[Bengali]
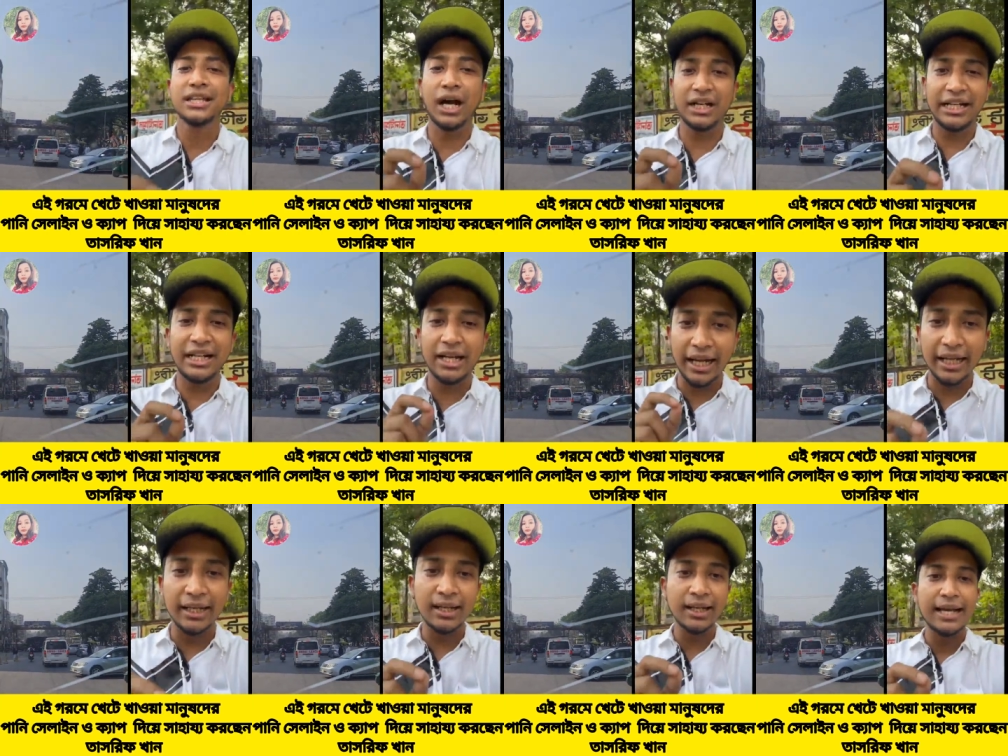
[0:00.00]
থার্টি
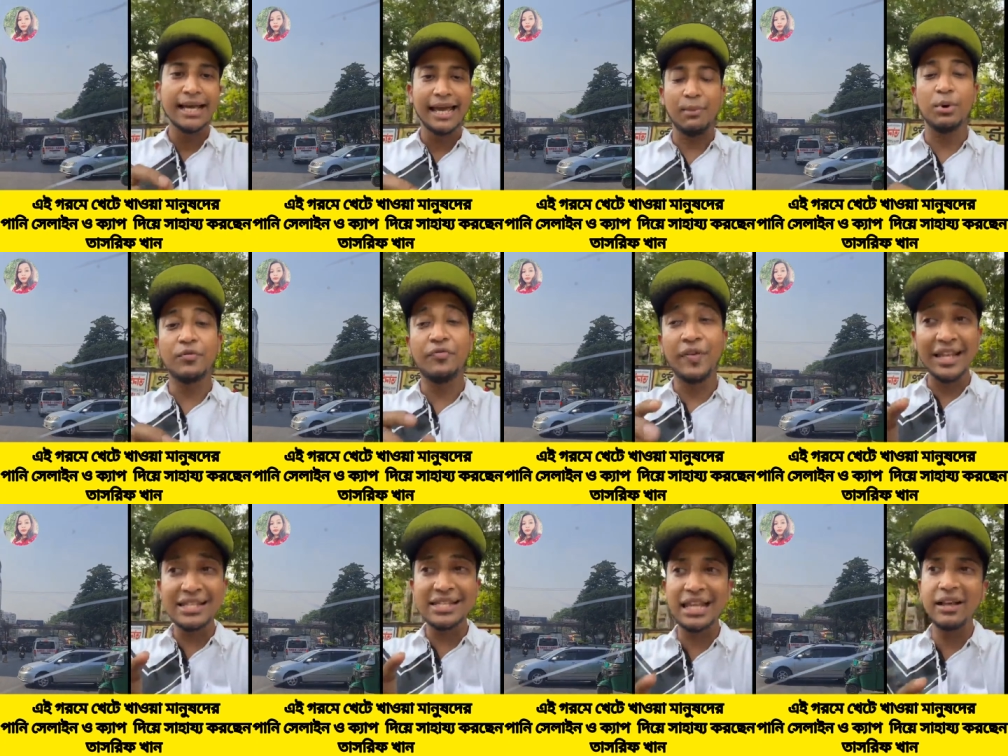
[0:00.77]
নাইন এবং
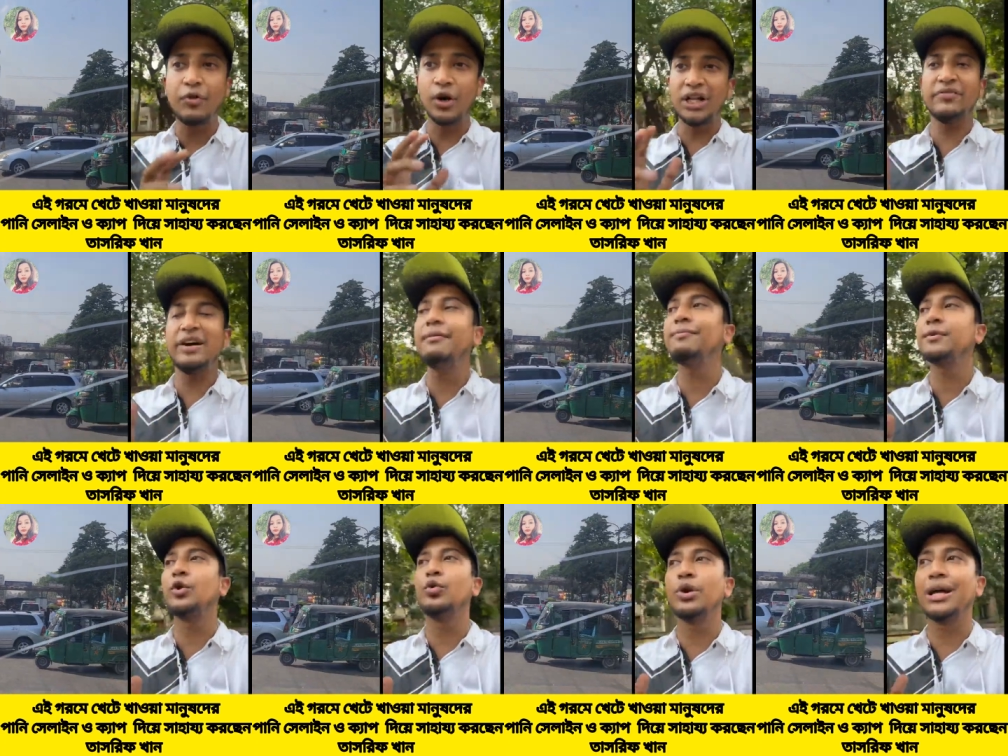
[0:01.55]
ফিলস লাইক ফর্টি ফাইভ
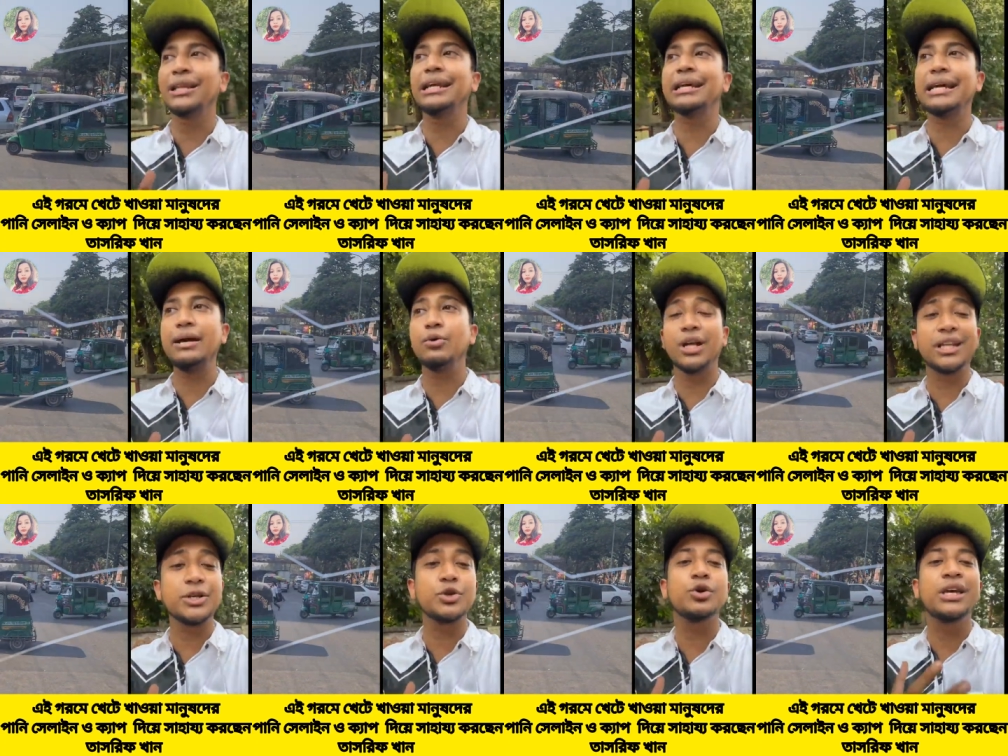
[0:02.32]
তো ওনাদেরকে
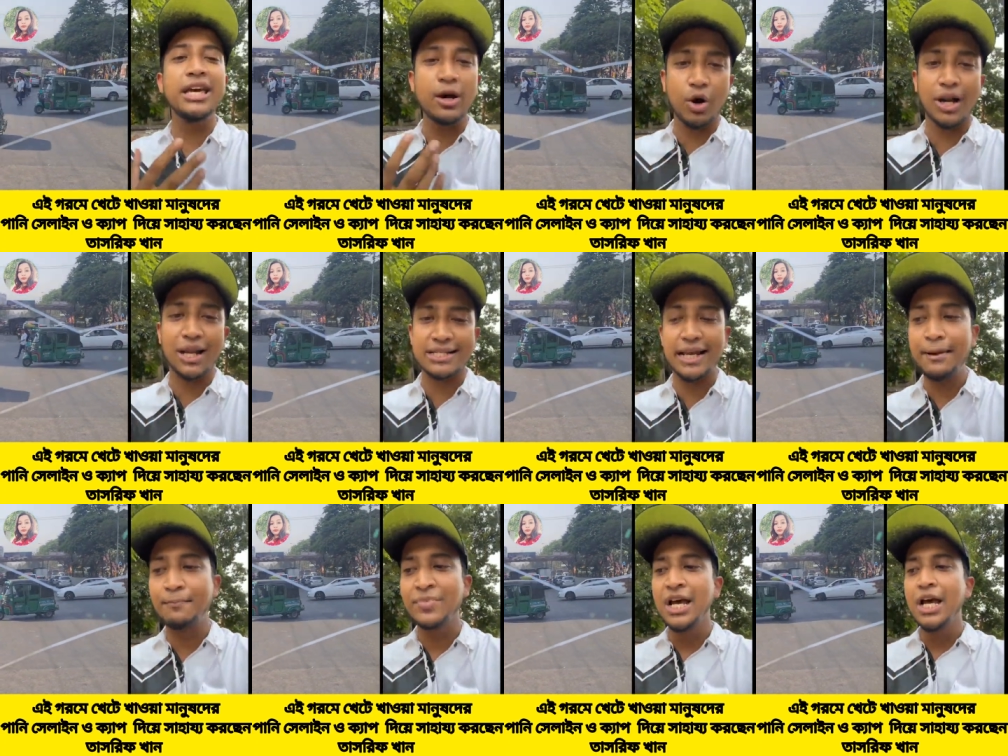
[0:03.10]
ওনাদের জন্য কি করা
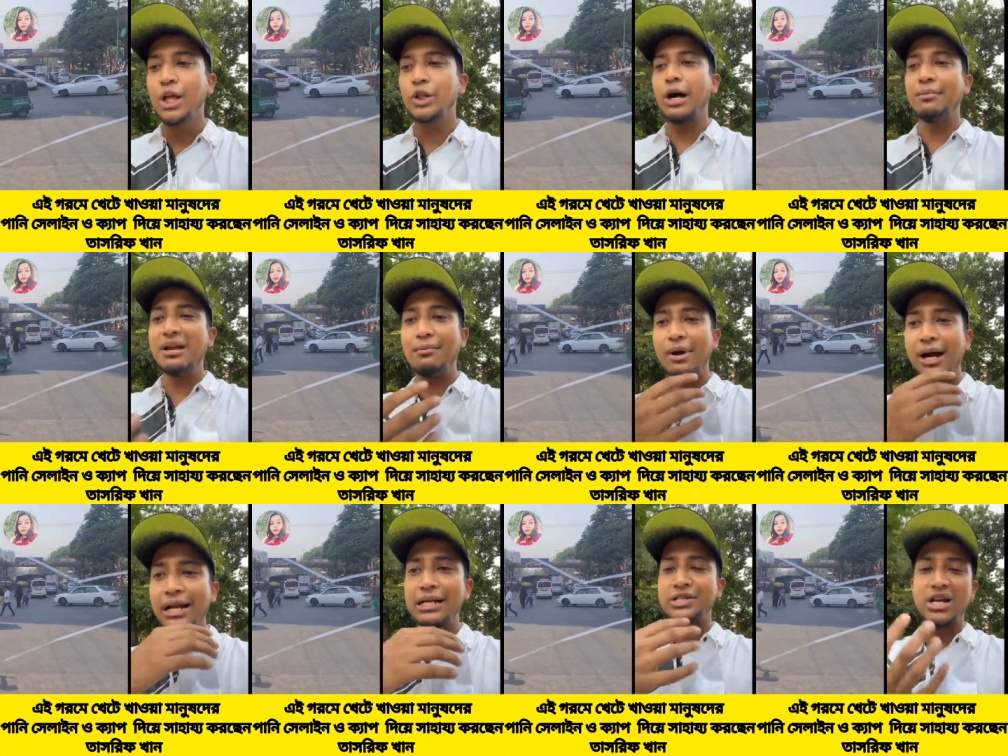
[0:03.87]
যায় তো আমি
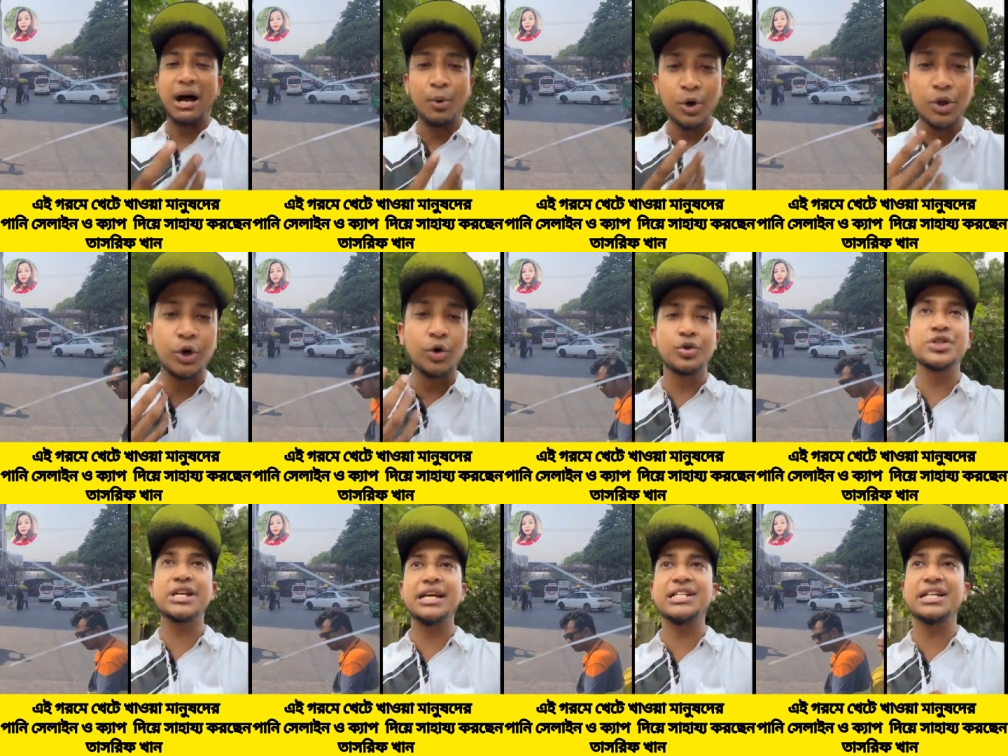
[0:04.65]
আমার সামর্থ্য
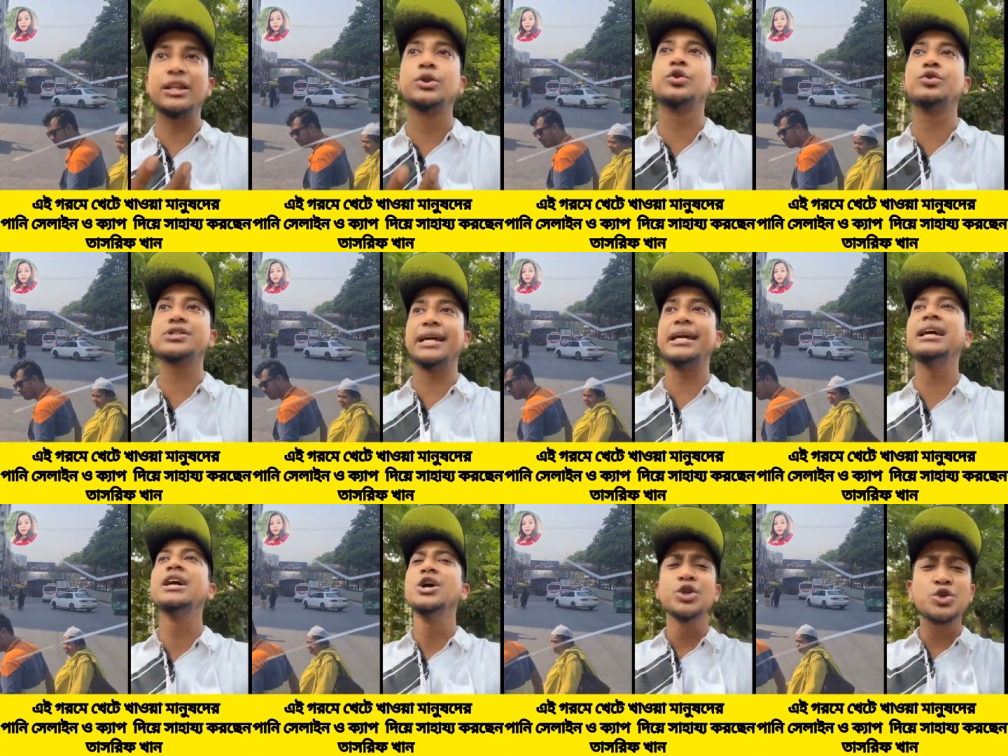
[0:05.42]
অনুযায়ী সাধ্য
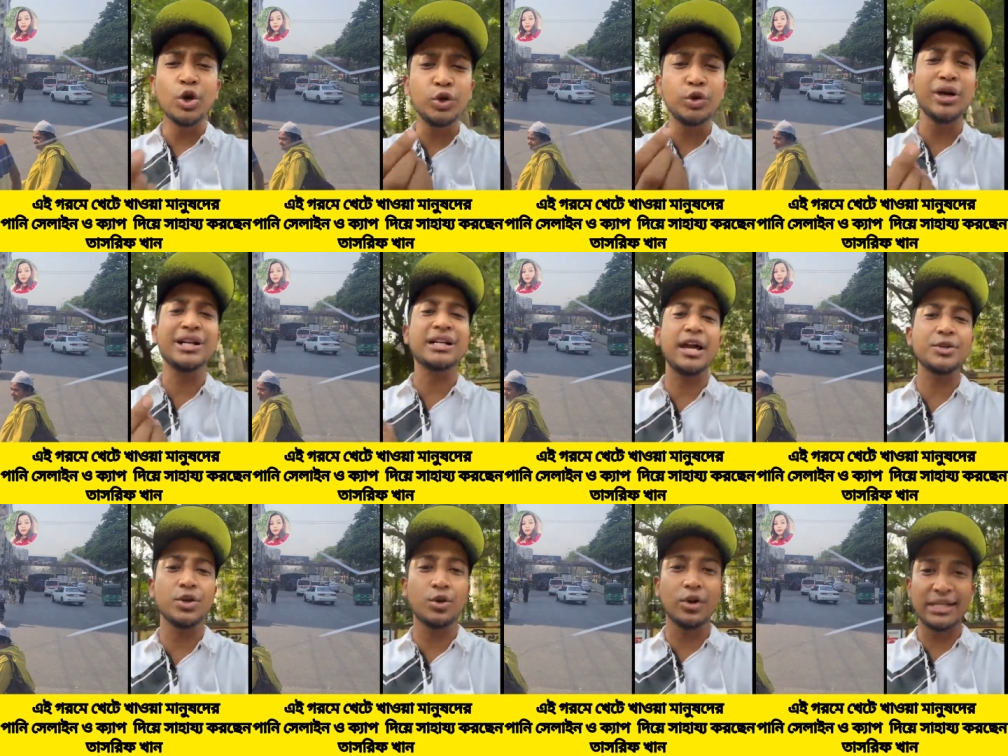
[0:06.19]
অনুযায়ী ছোট্ট একটা
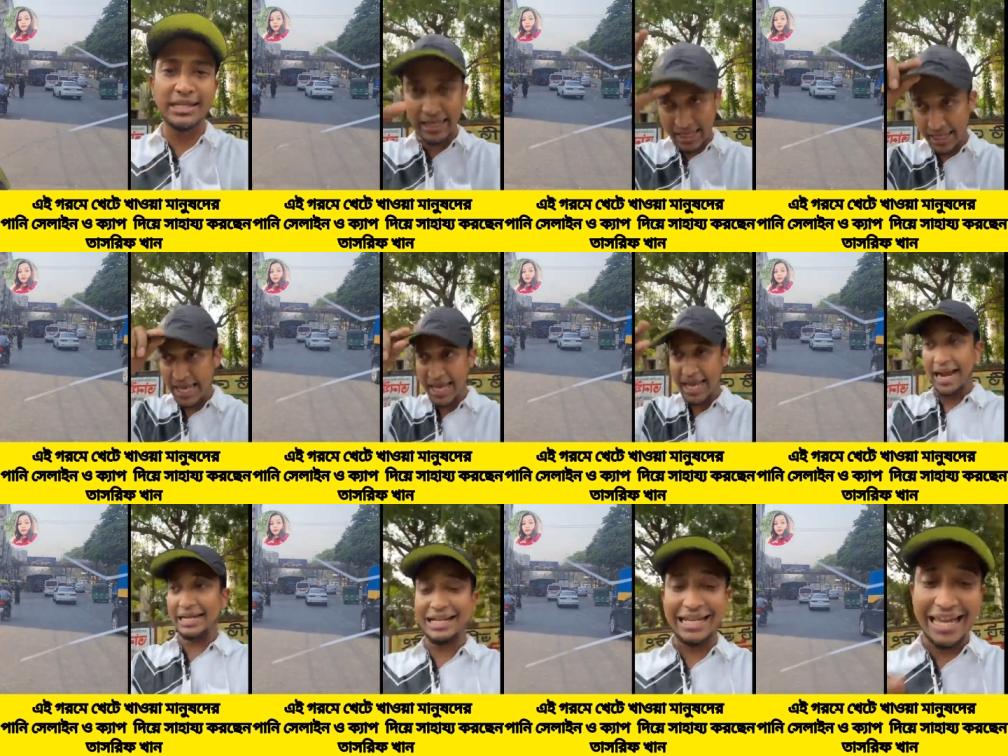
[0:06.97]
আয়োজন করেছি
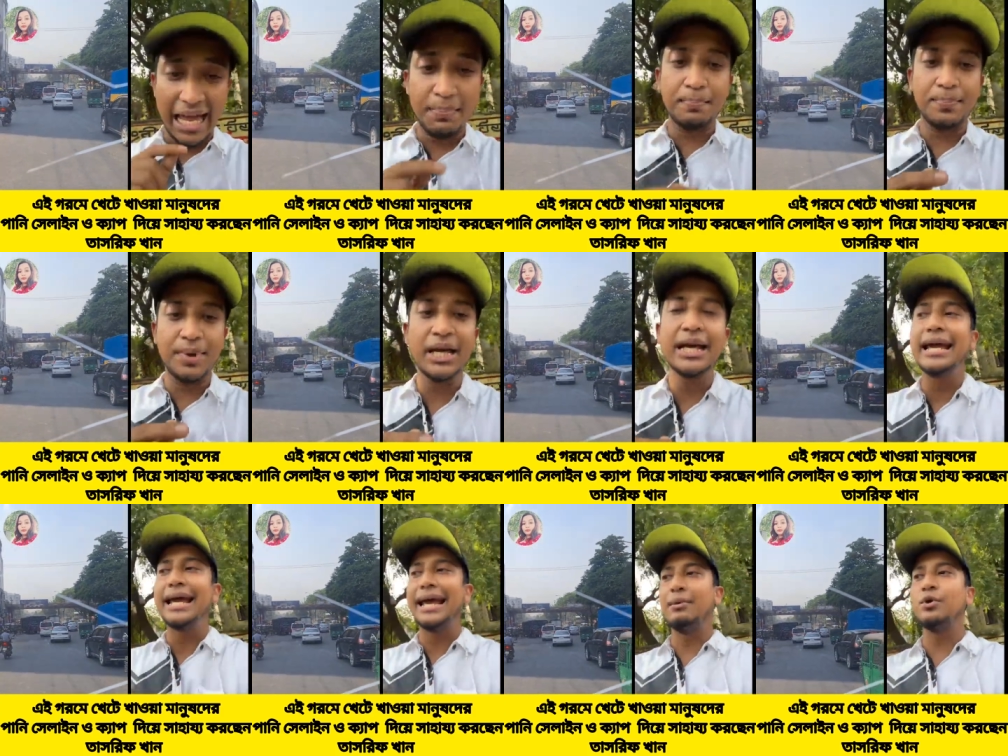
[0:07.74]
একটা ক্যাব
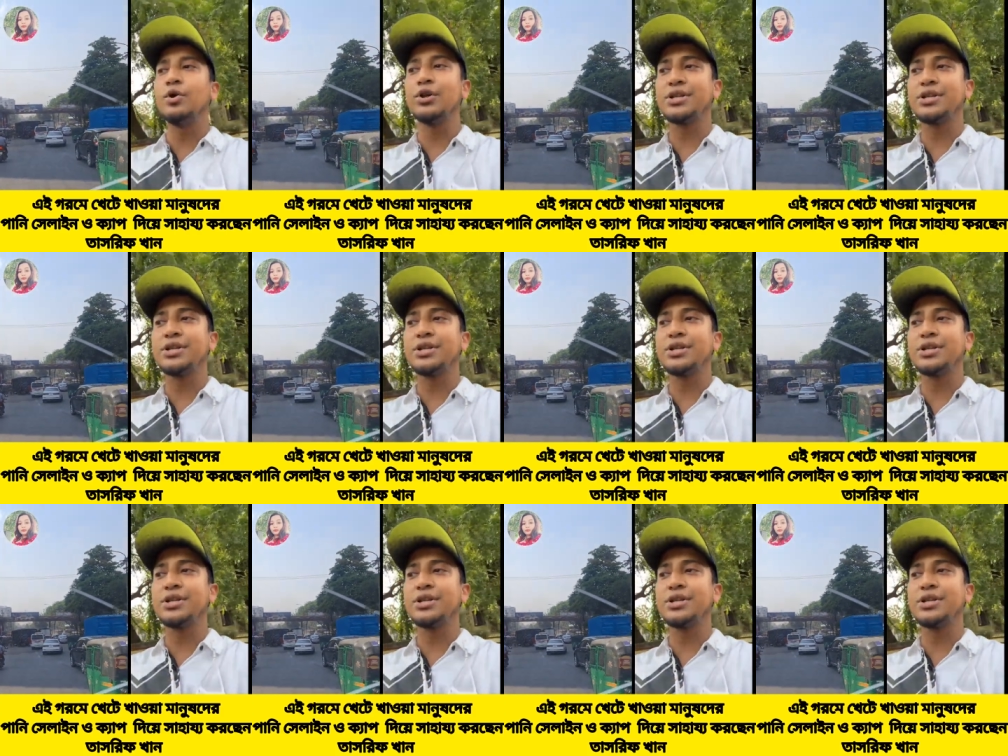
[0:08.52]
এবং